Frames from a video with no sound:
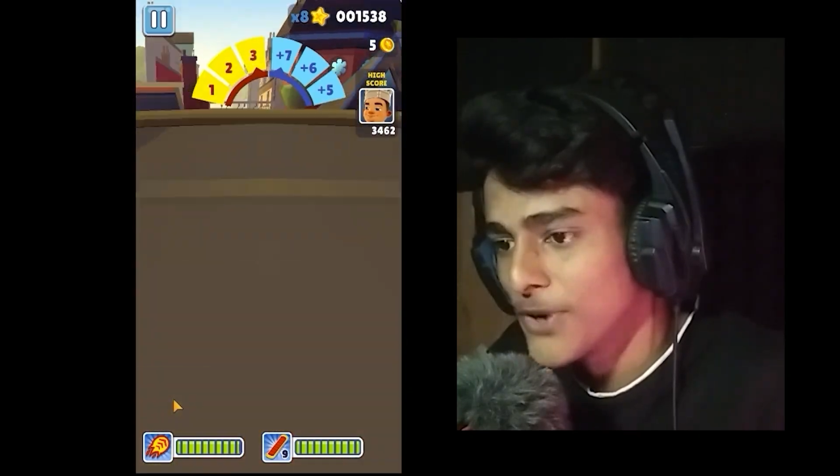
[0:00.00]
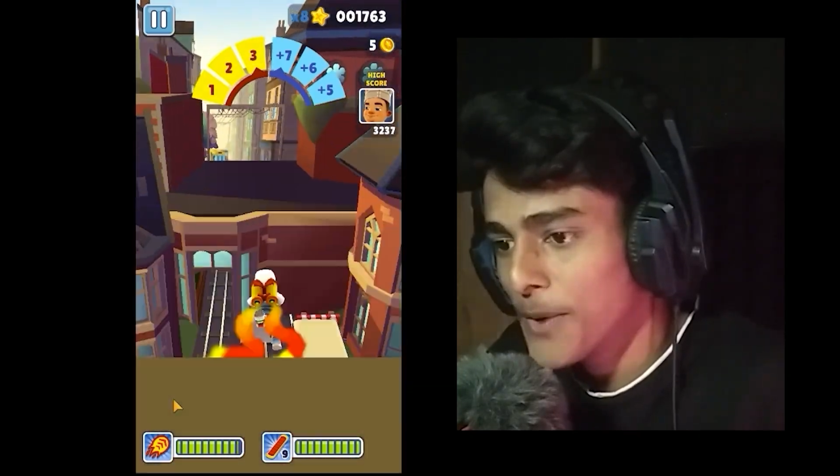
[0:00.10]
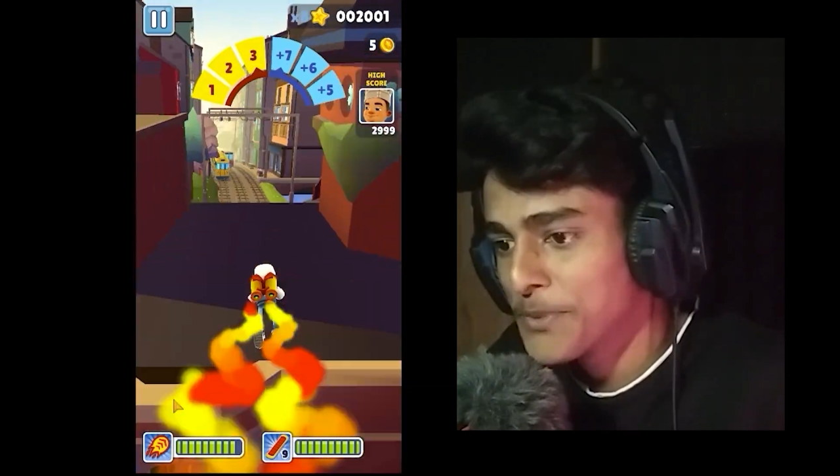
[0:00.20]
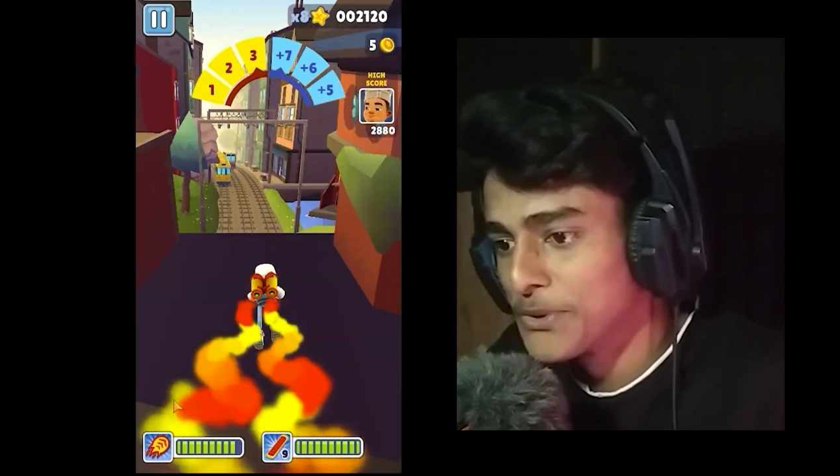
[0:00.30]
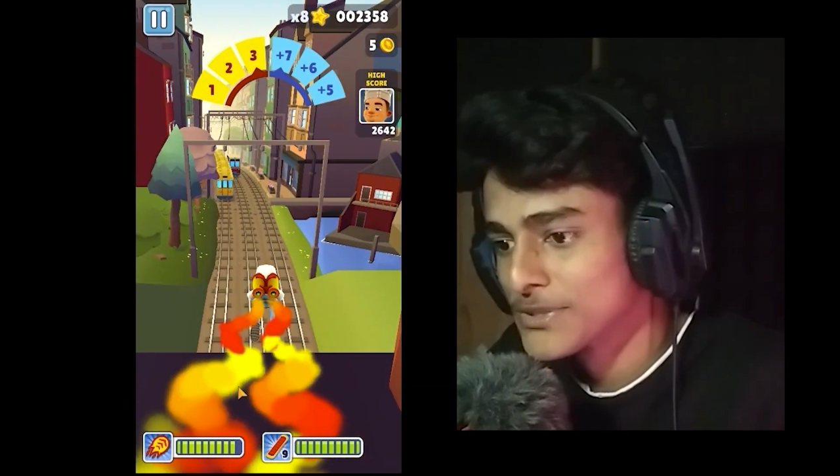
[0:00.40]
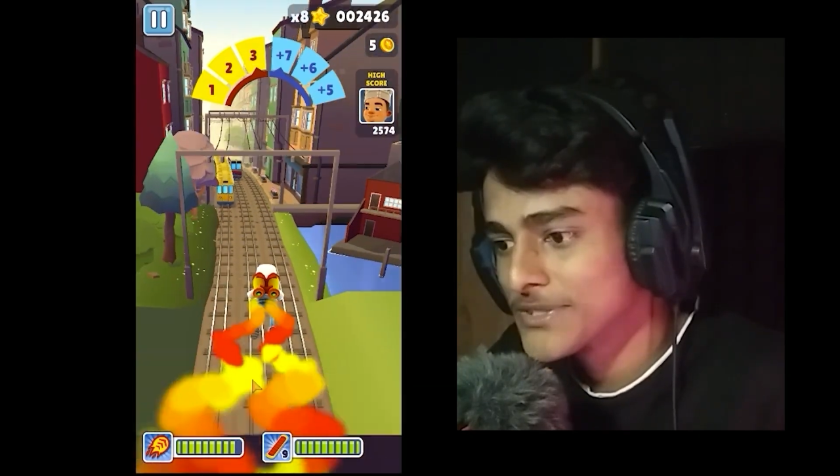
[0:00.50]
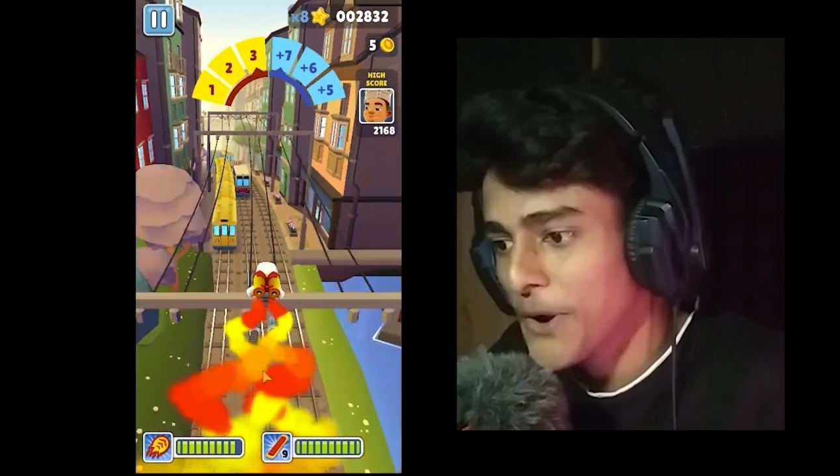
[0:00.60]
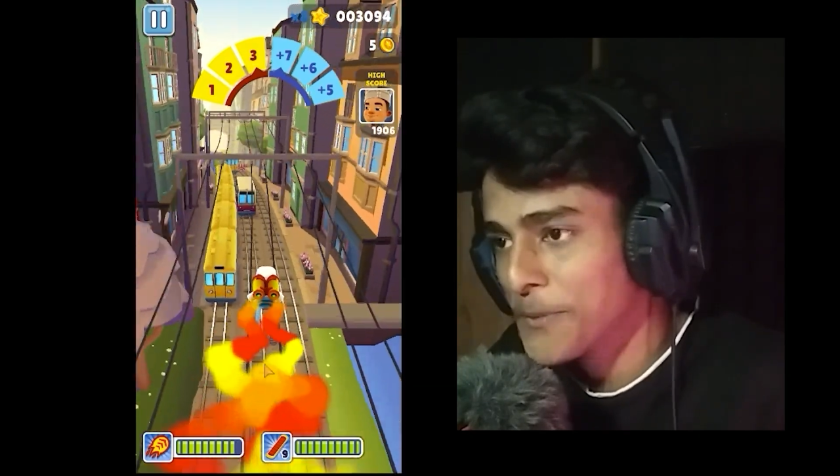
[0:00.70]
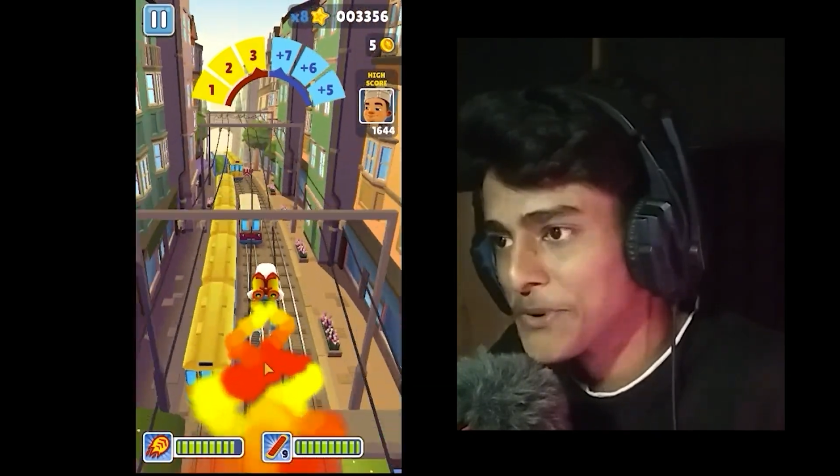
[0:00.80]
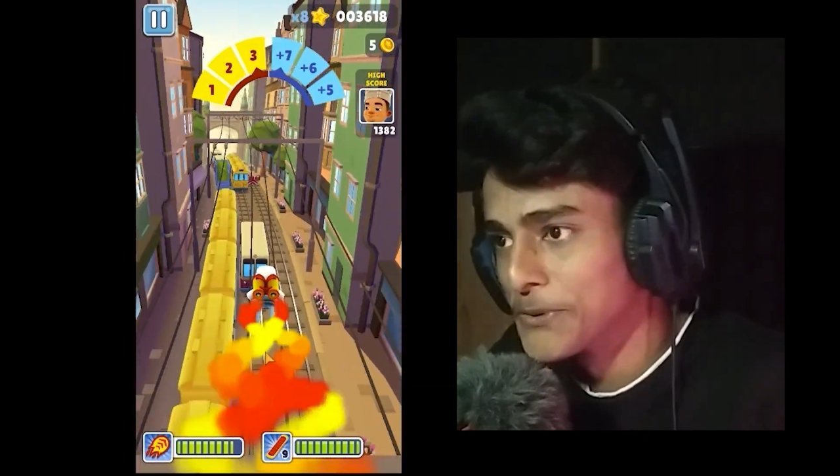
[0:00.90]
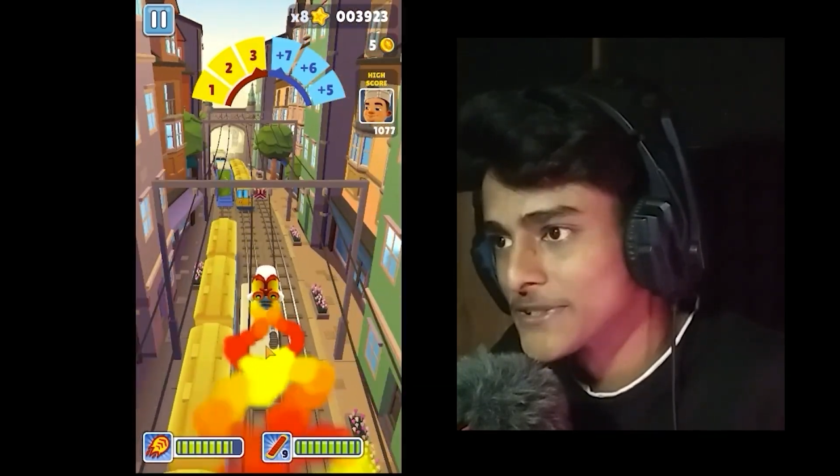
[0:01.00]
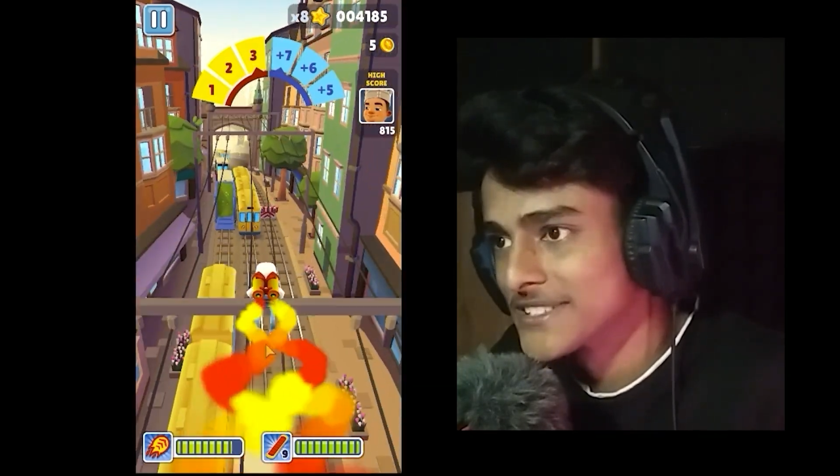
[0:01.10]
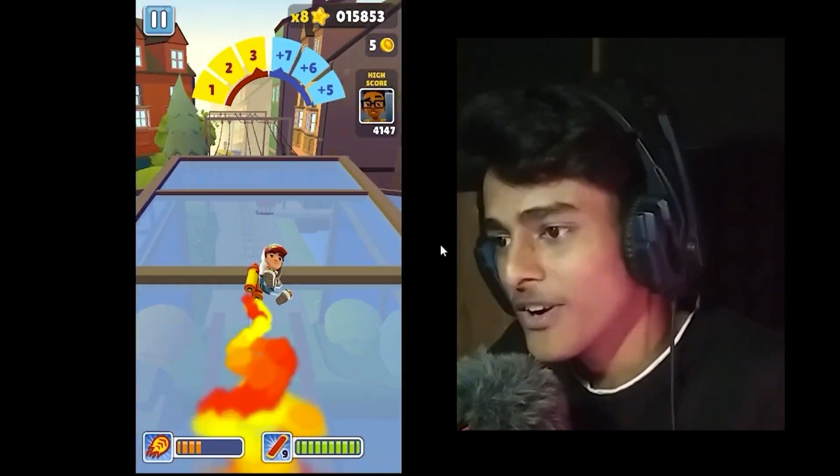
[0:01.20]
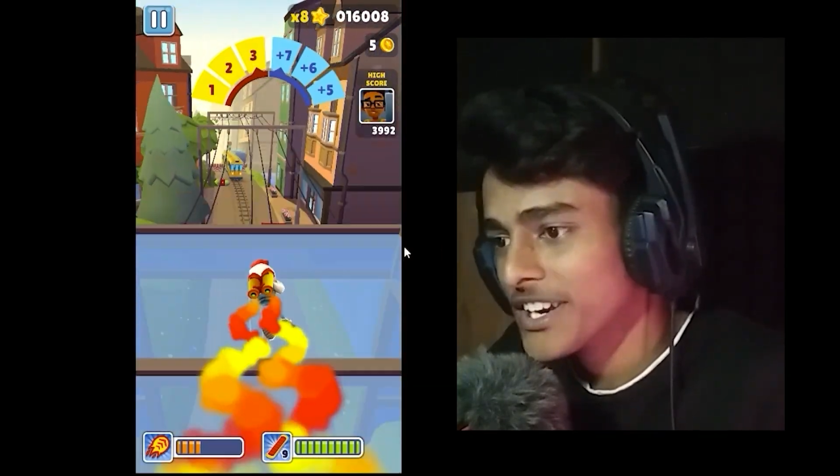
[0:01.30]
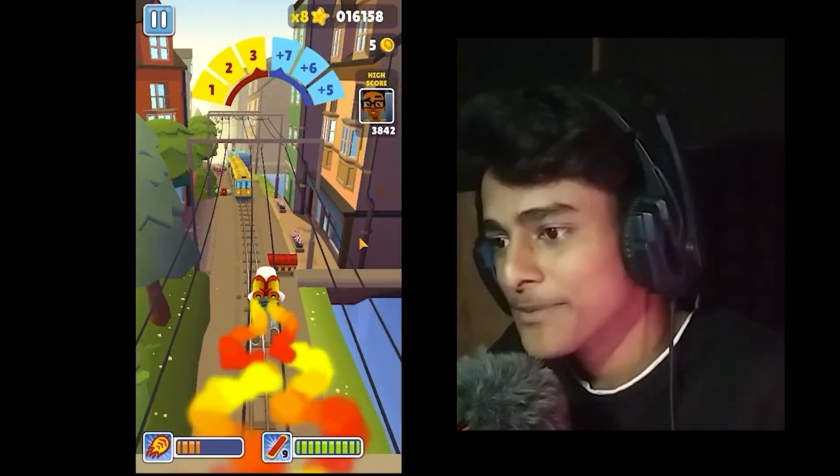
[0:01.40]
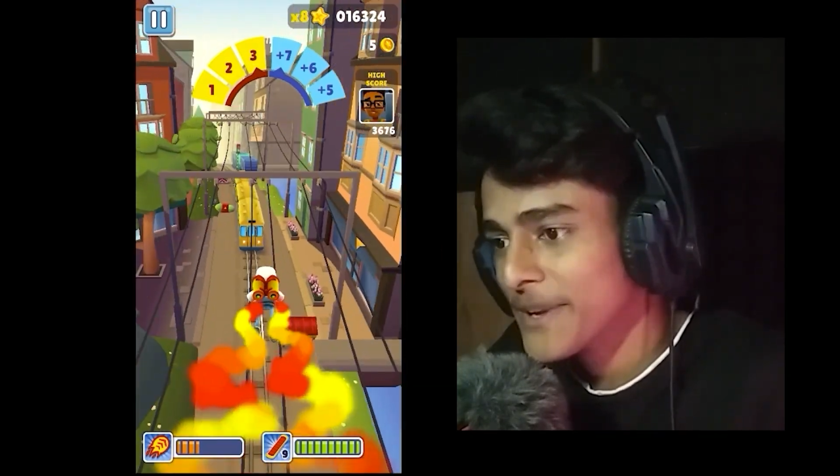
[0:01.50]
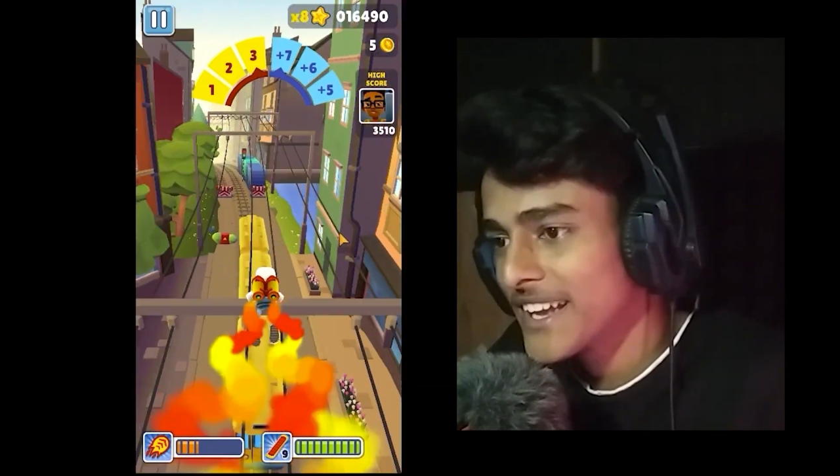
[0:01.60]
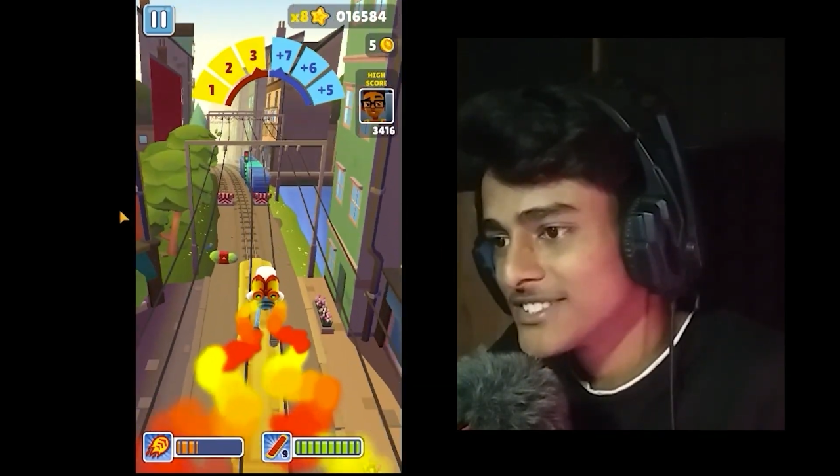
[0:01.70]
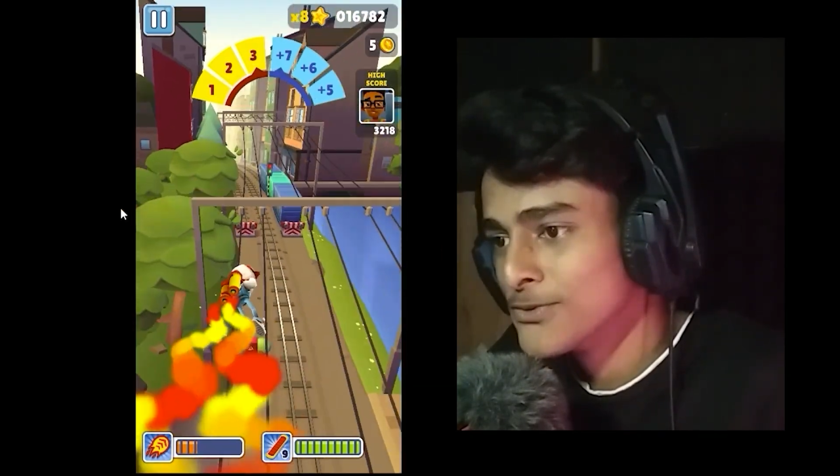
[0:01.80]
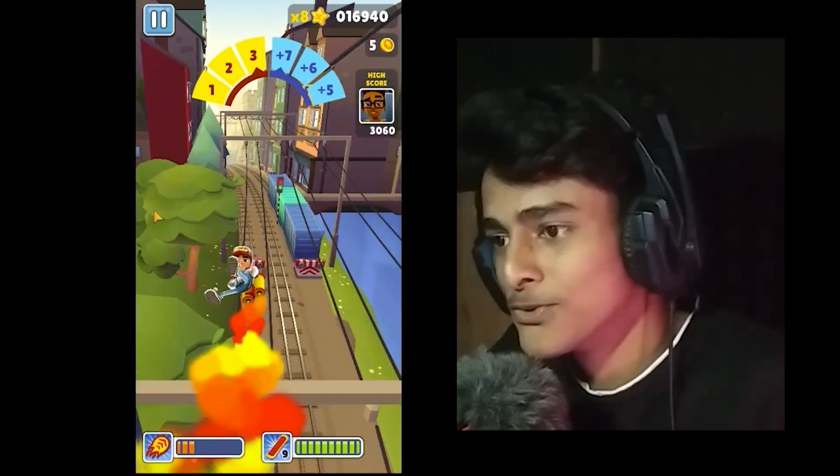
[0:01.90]
সব ভিউজ সব ভিউজ রকেট
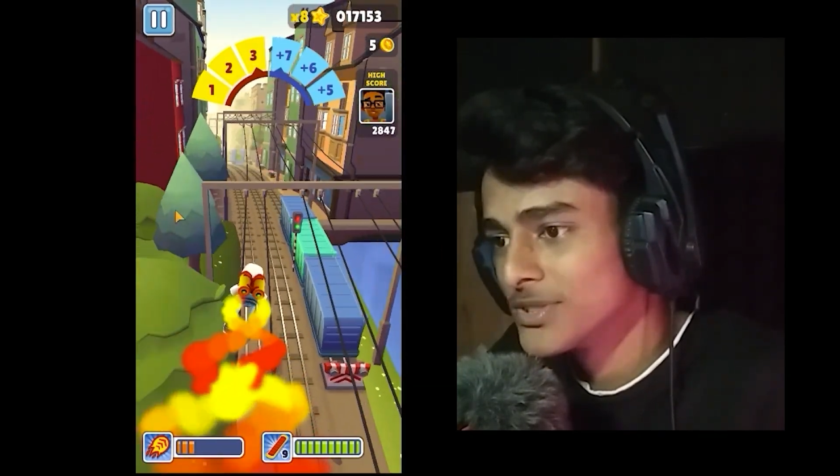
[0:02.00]
পেয়ে গেছি